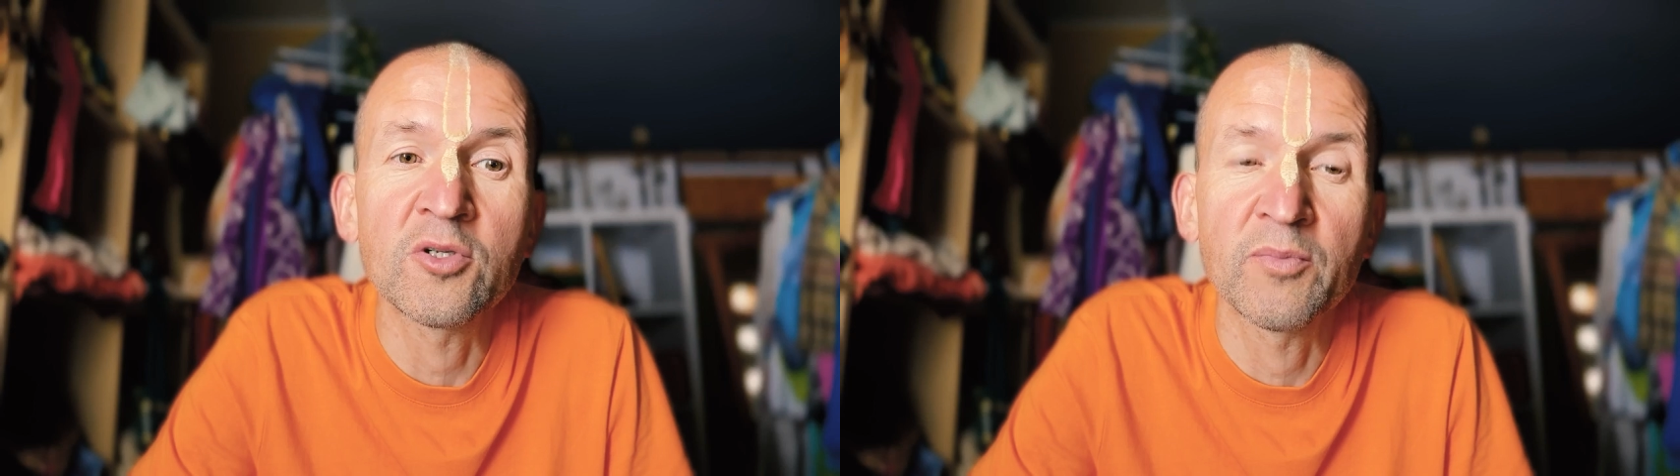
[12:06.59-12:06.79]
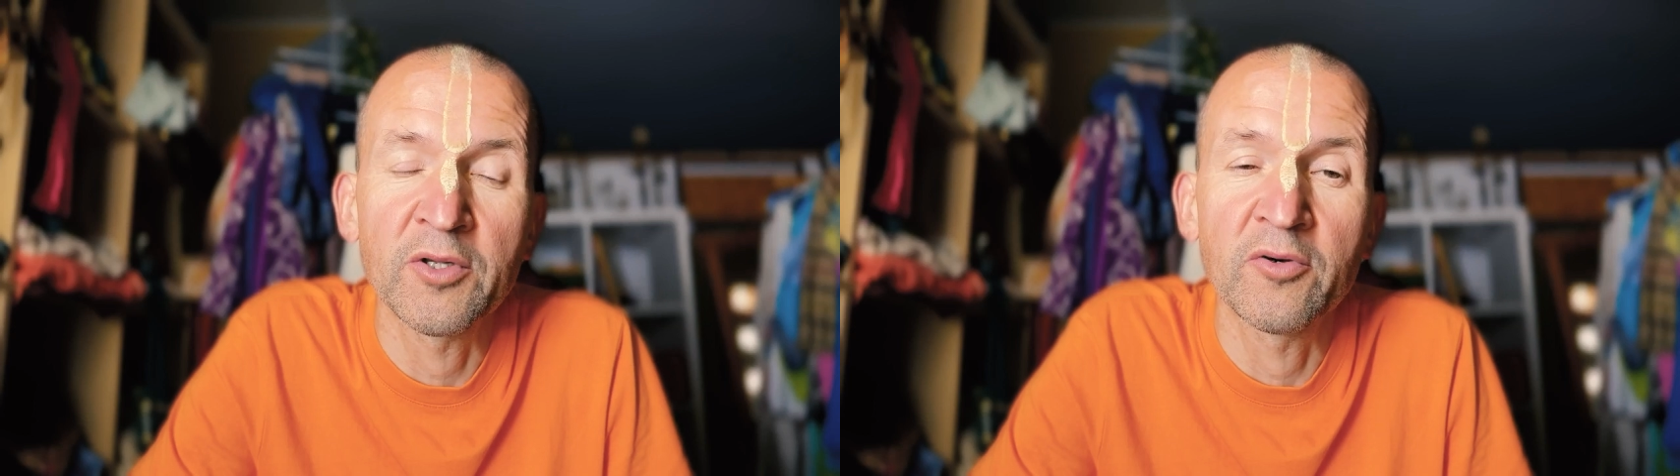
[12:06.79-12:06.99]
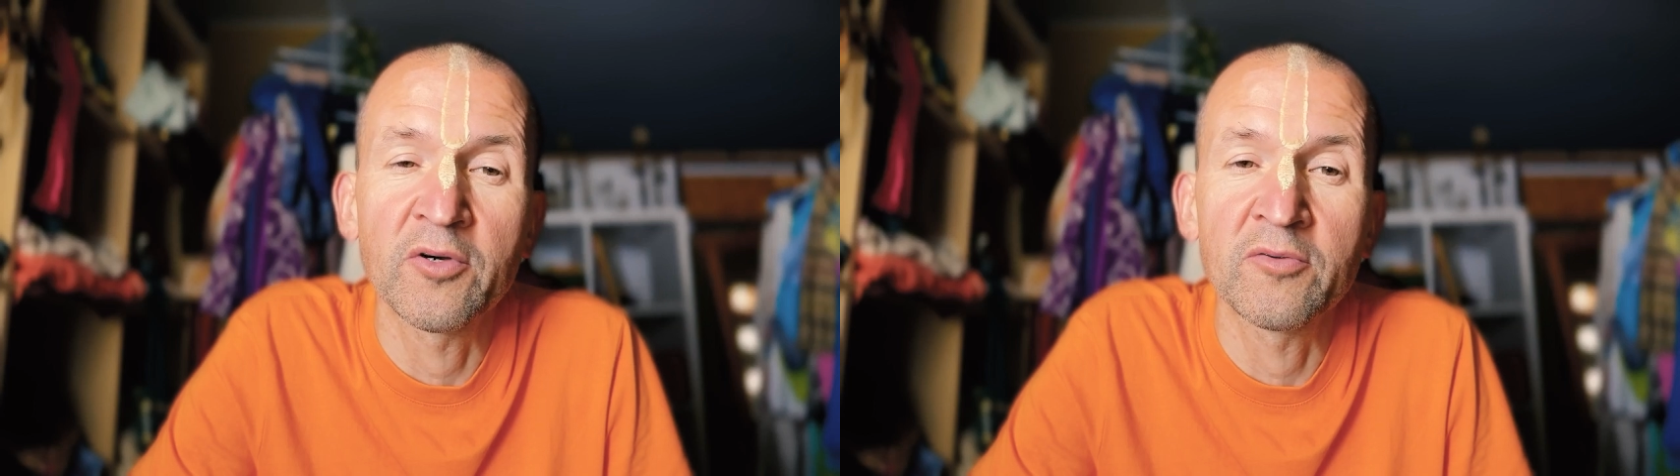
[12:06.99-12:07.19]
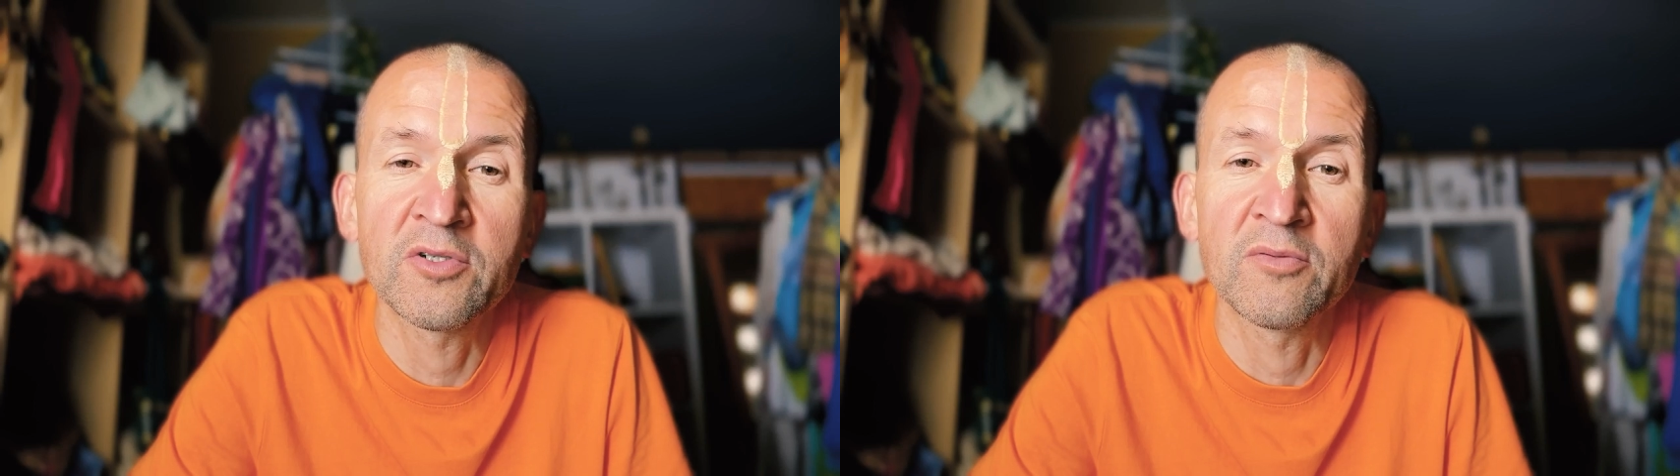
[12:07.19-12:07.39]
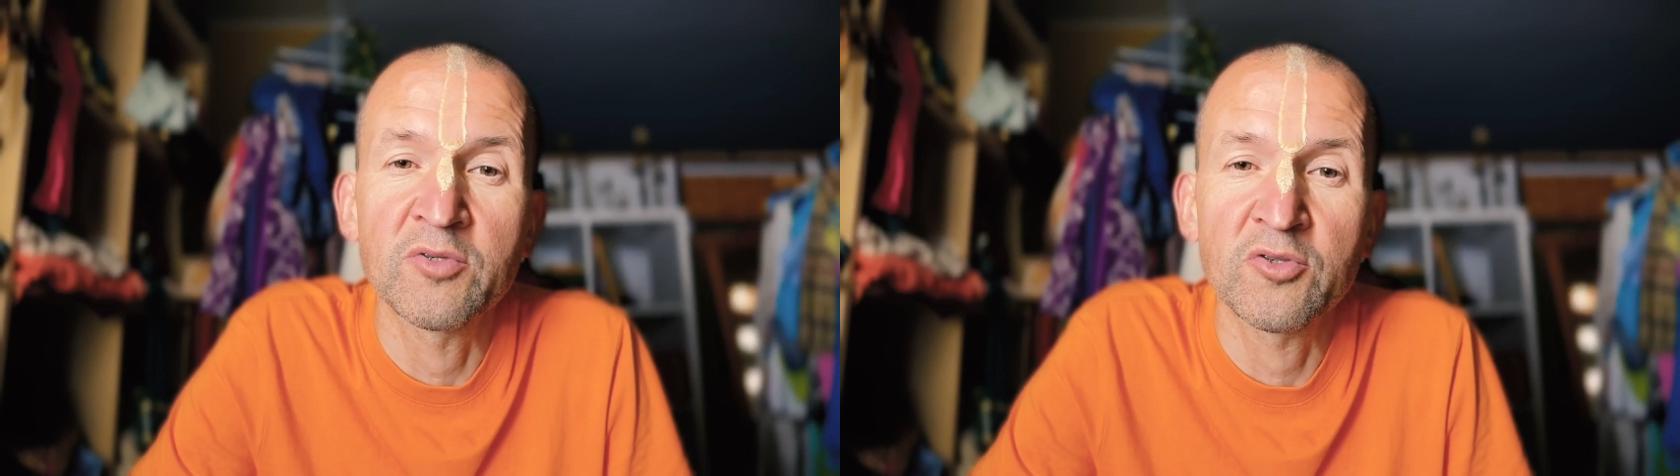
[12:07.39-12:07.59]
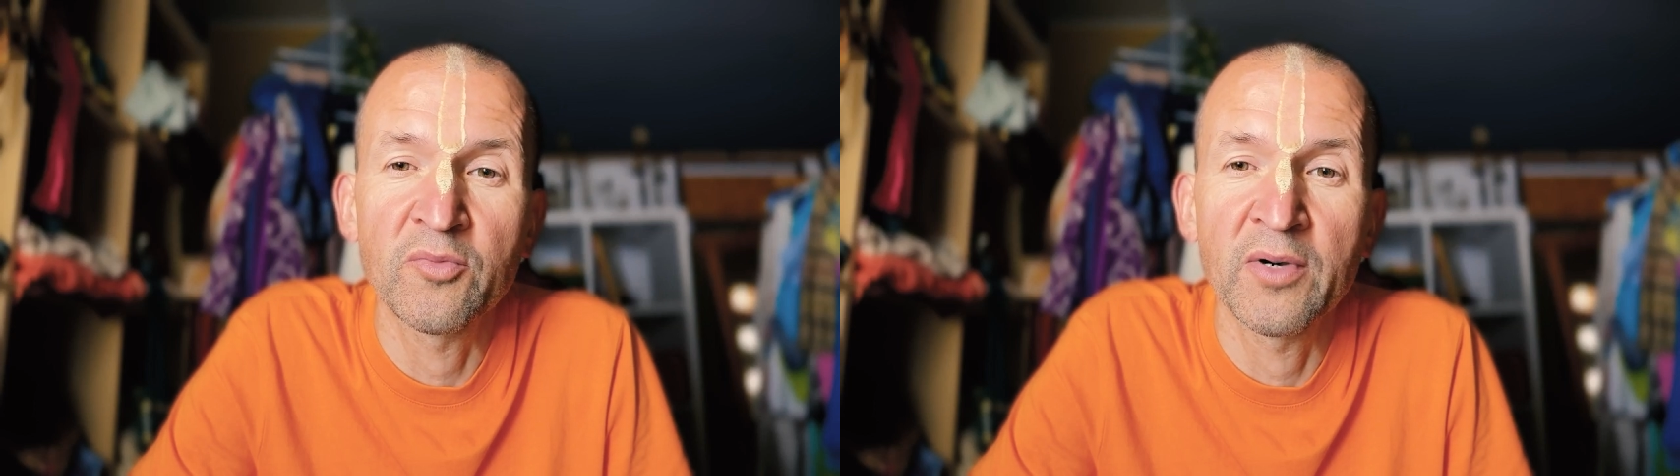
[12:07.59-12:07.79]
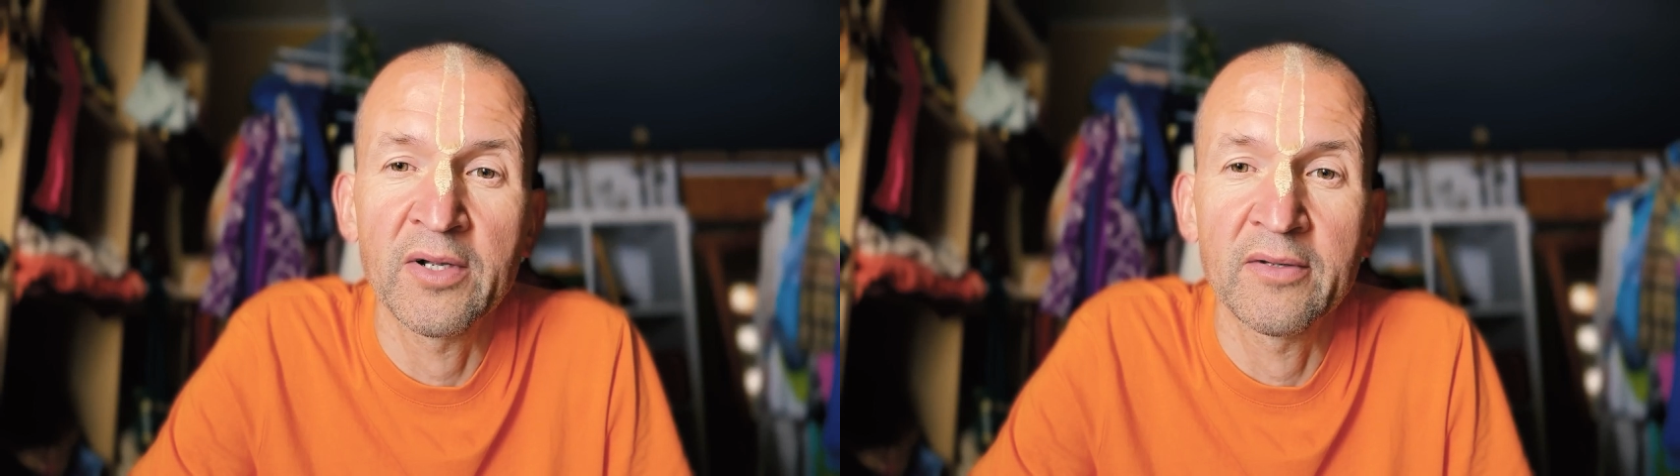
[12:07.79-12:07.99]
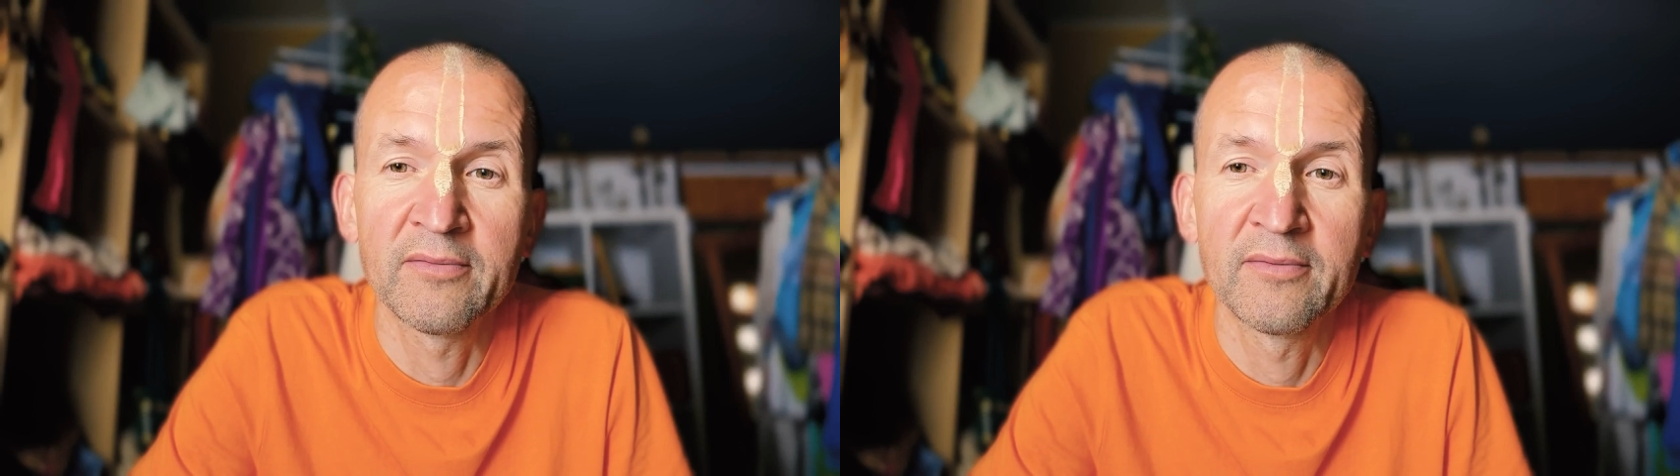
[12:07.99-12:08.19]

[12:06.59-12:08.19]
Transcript: под руководством Субала.